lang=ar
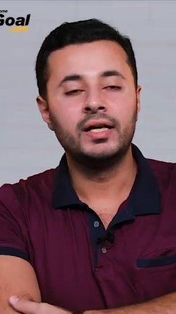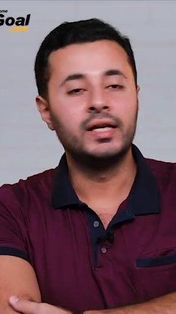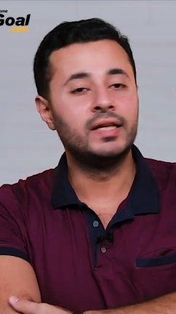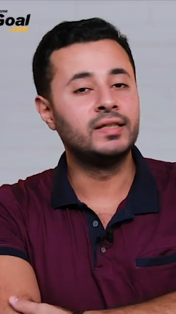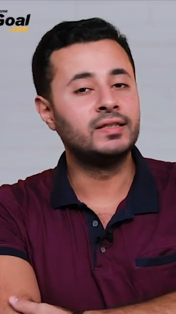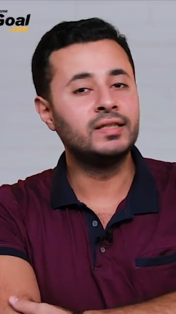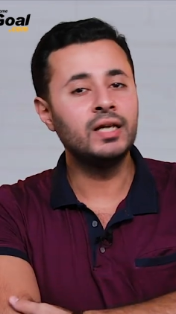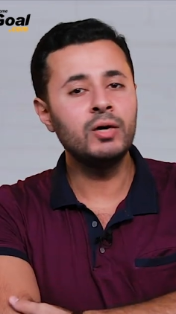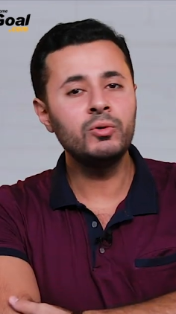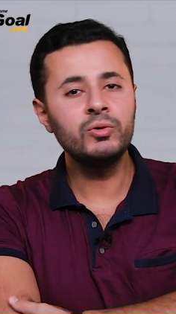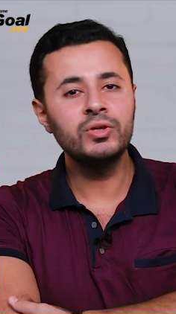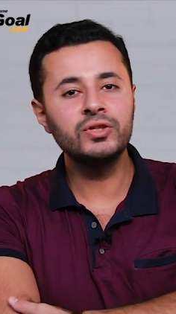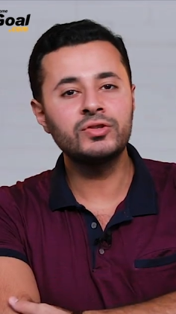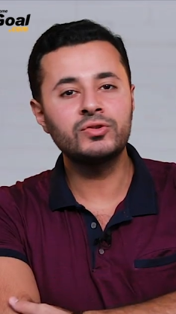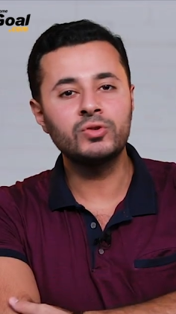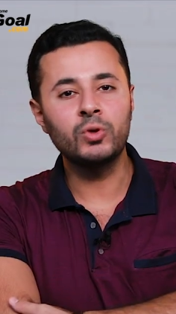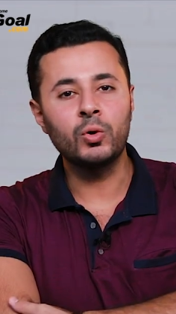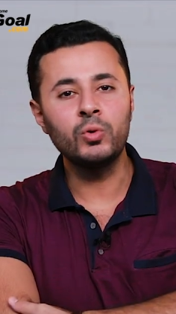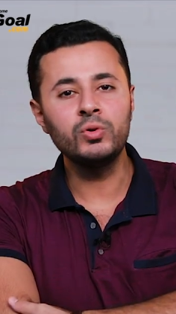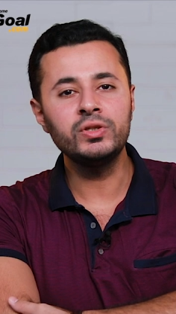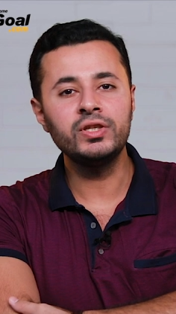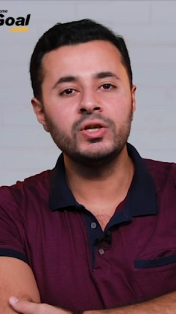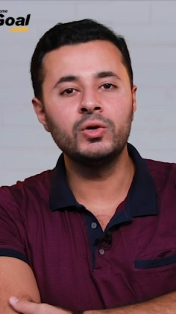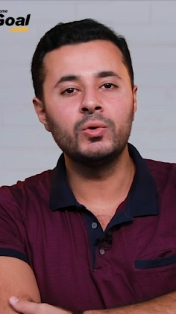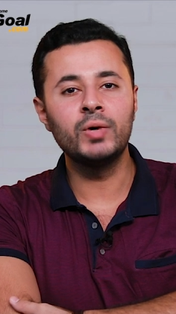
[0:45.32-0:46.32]
الدوري
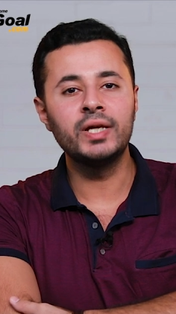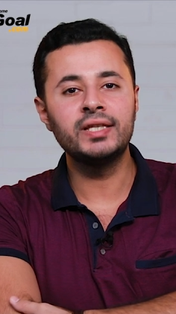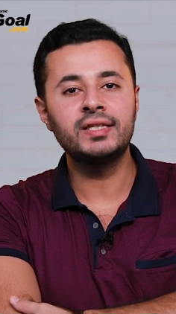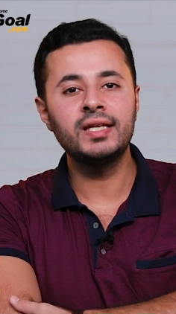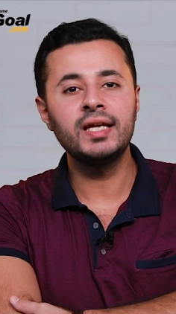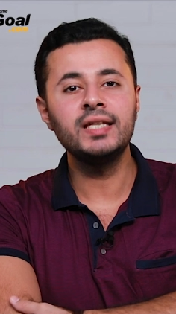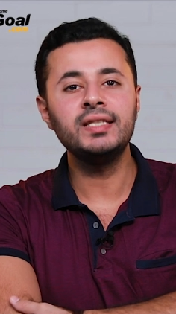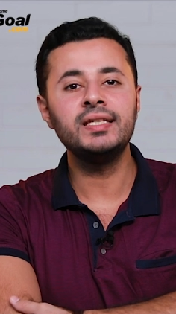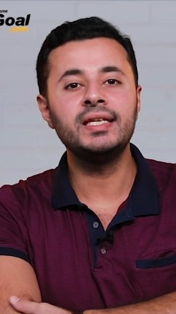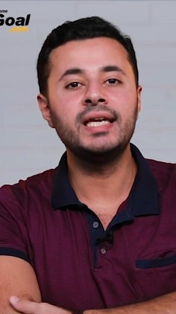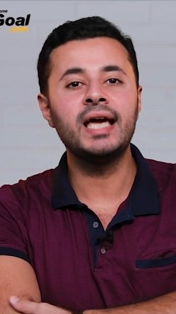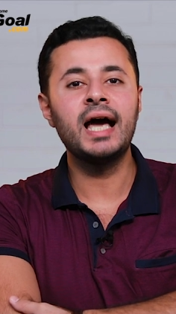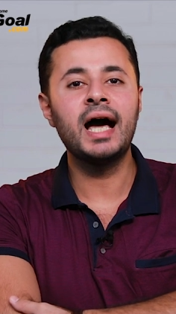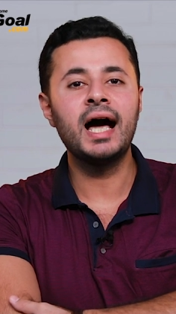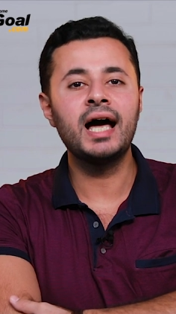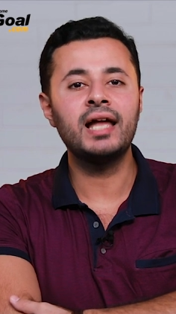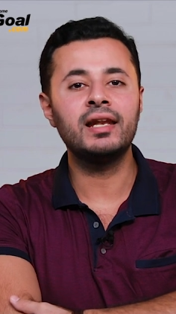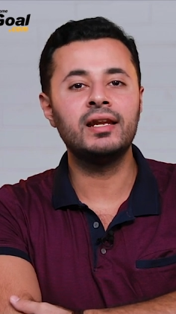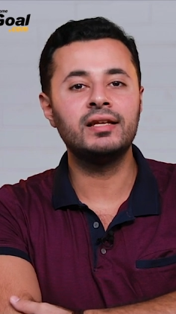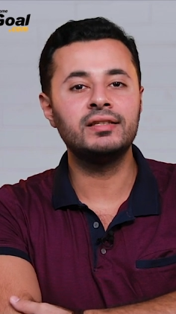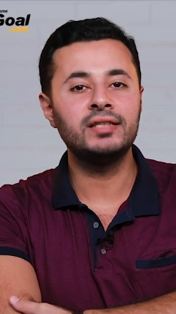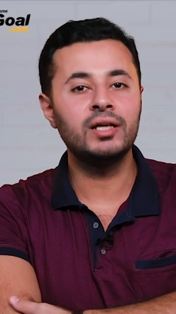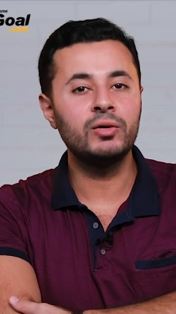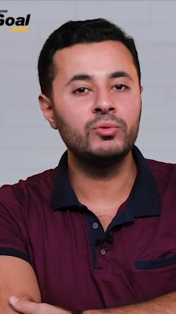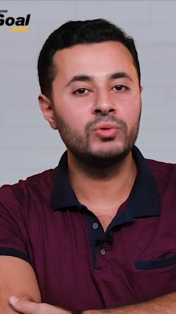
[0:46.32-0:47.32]
السعودي هو تاني
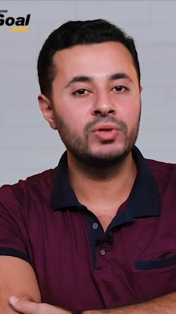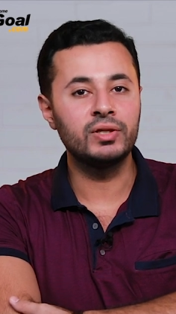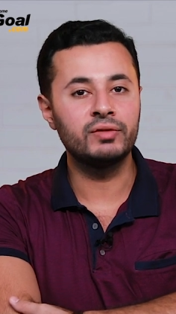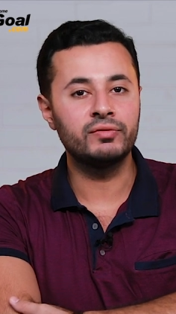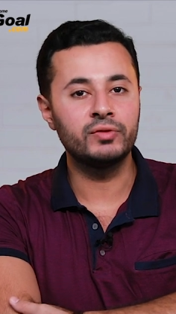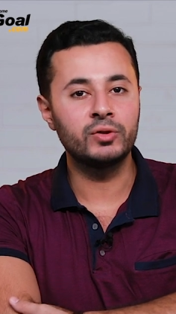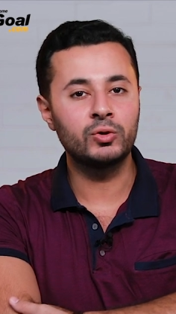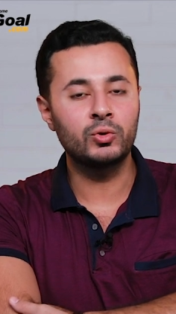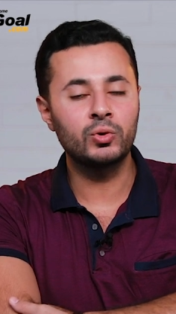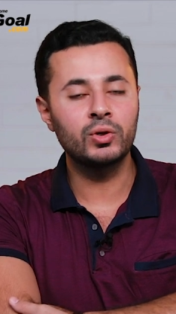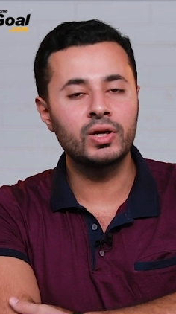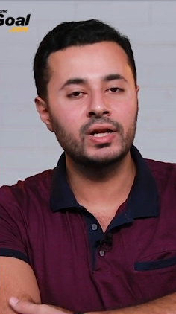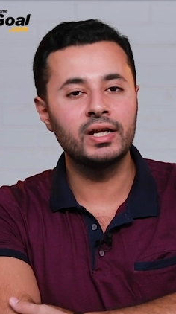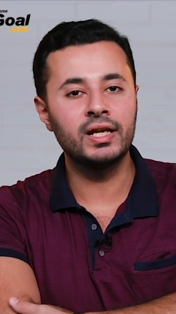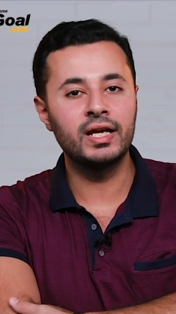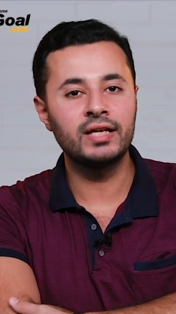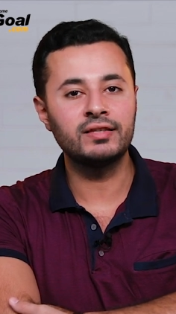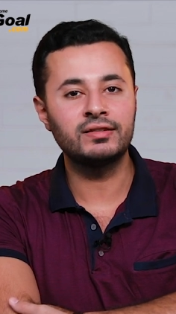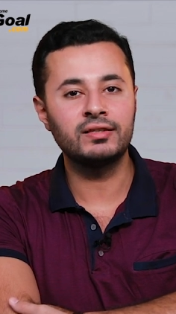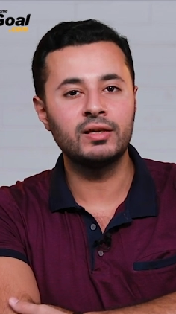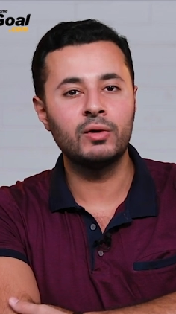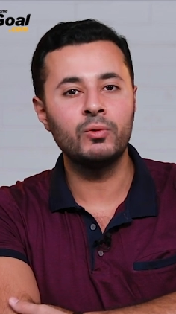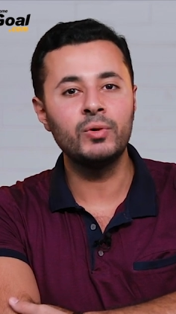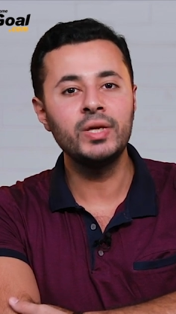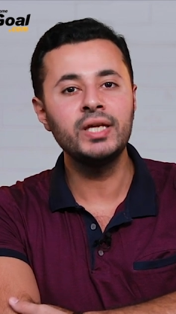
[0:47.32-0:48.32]
أعلى دوري في الكرة
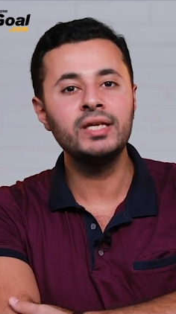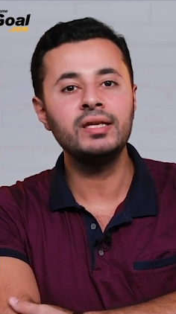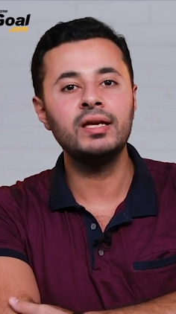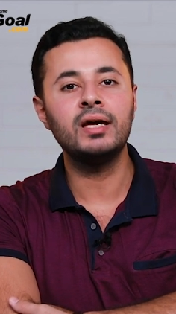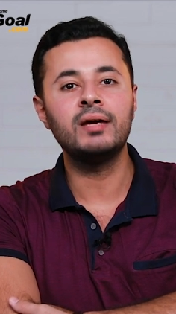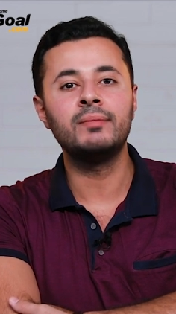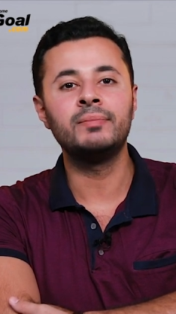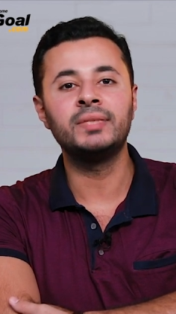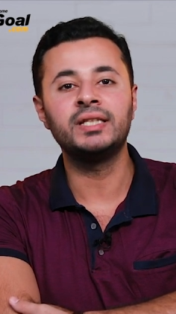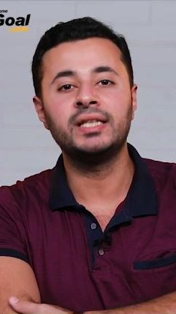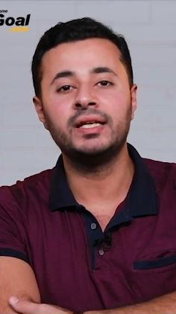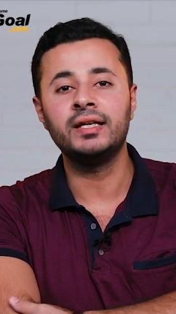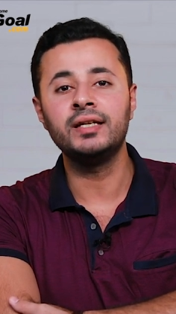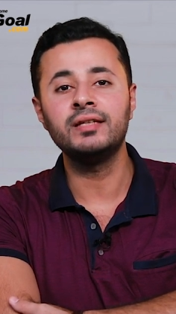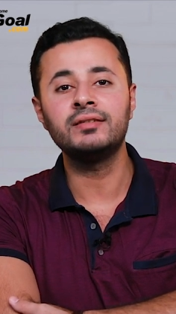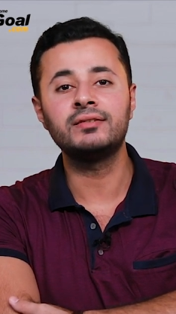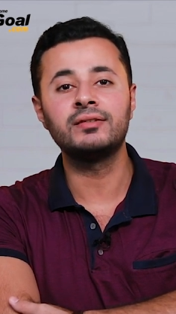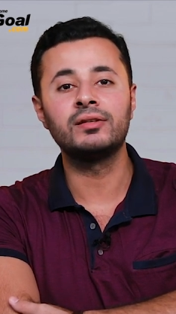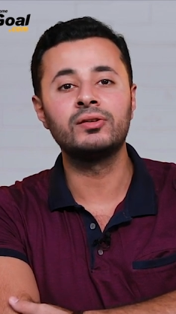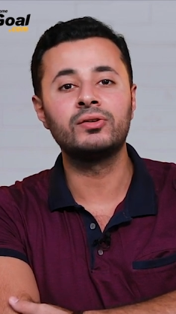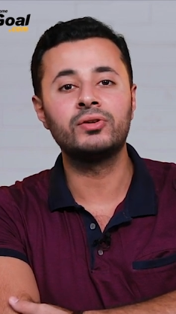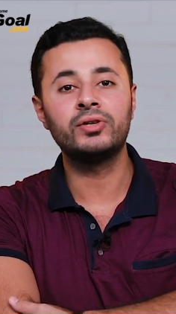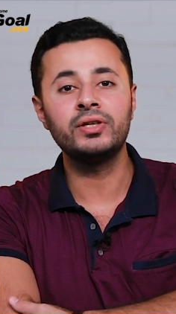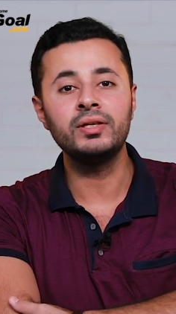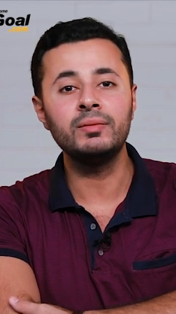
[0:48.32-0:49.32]
الآسيوية من حيث
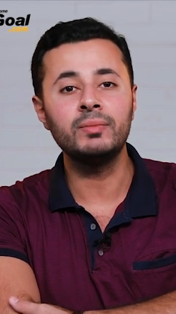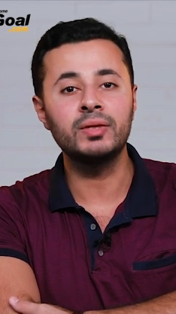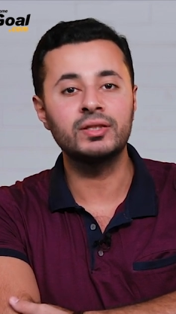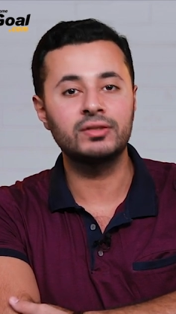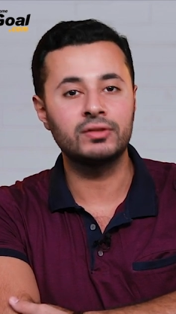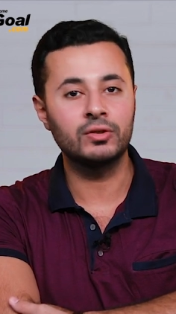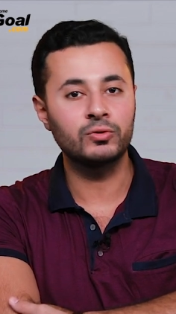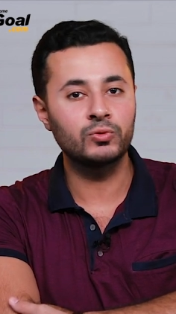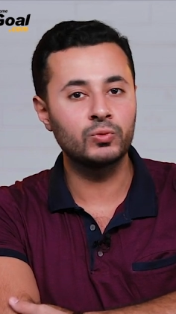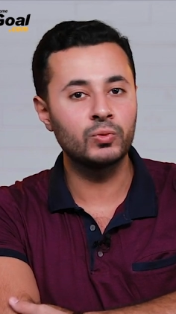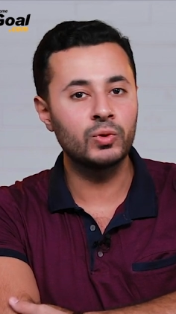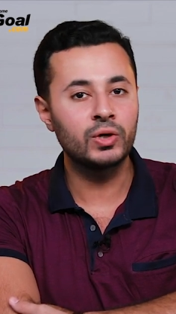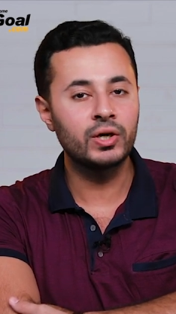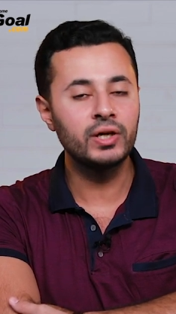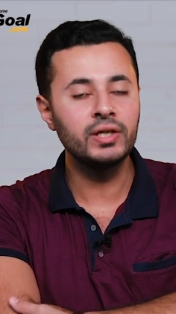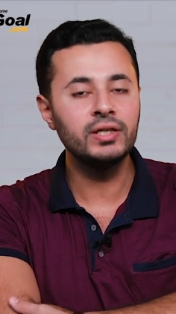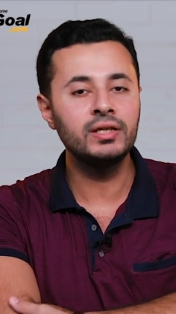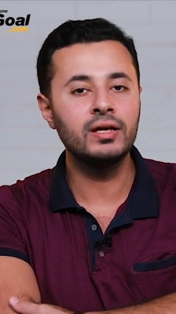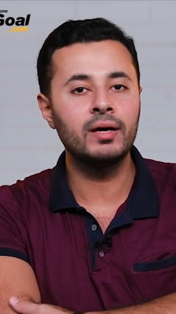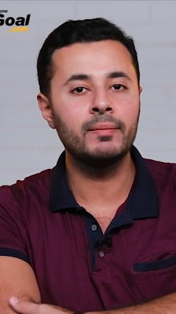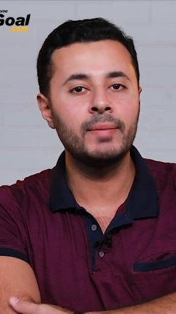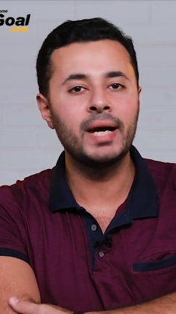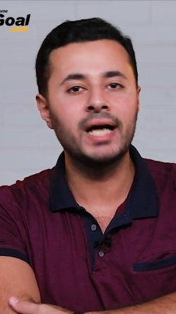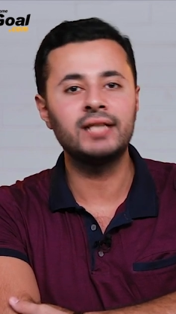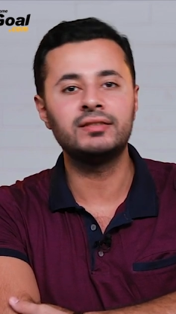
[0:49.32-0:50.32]
القيمة
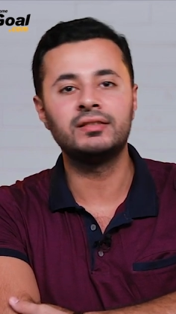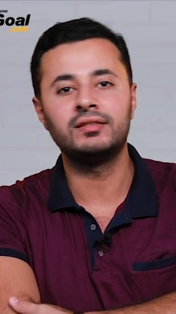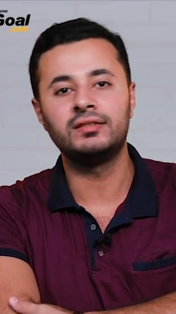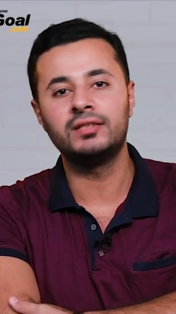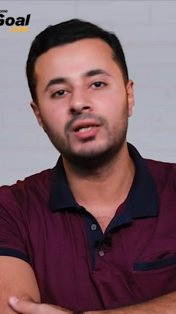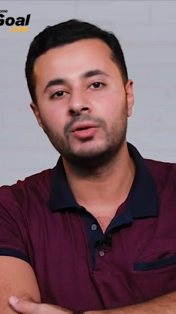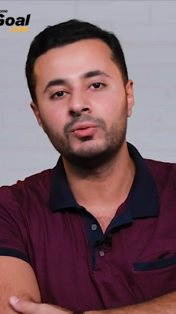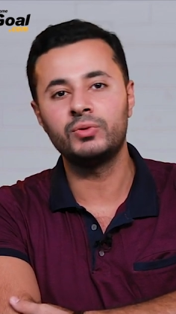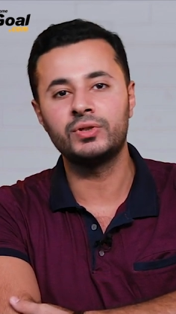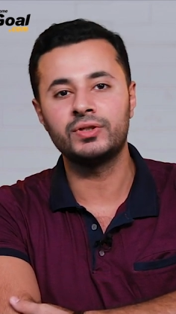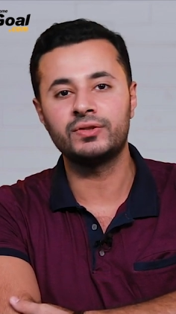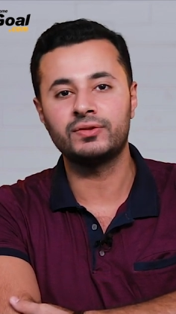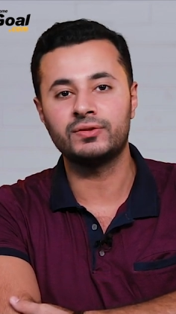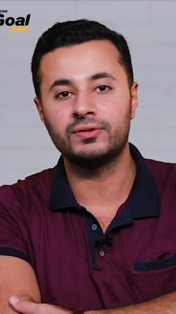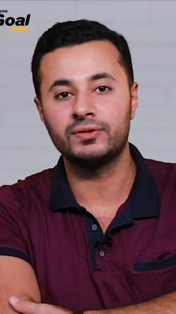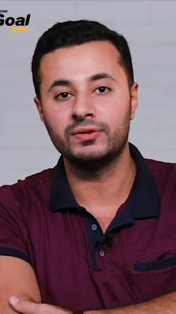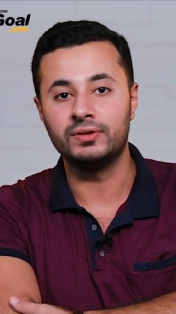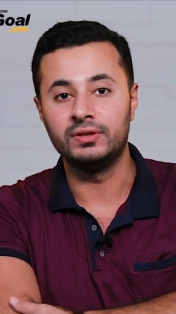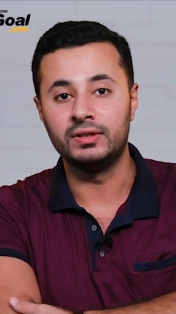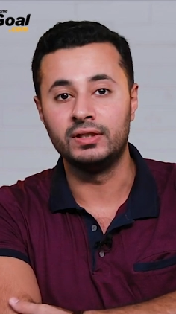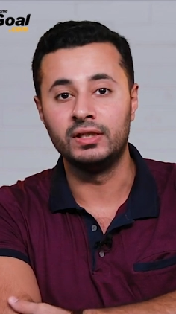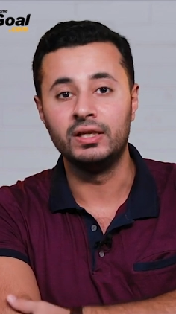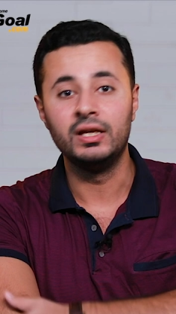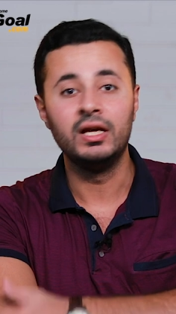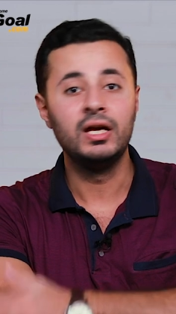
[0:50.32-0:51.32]
التسويقية بعد الدوري
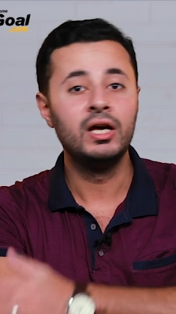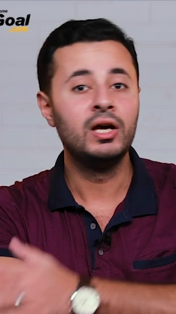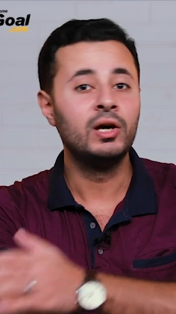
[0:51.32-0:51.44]
الصيني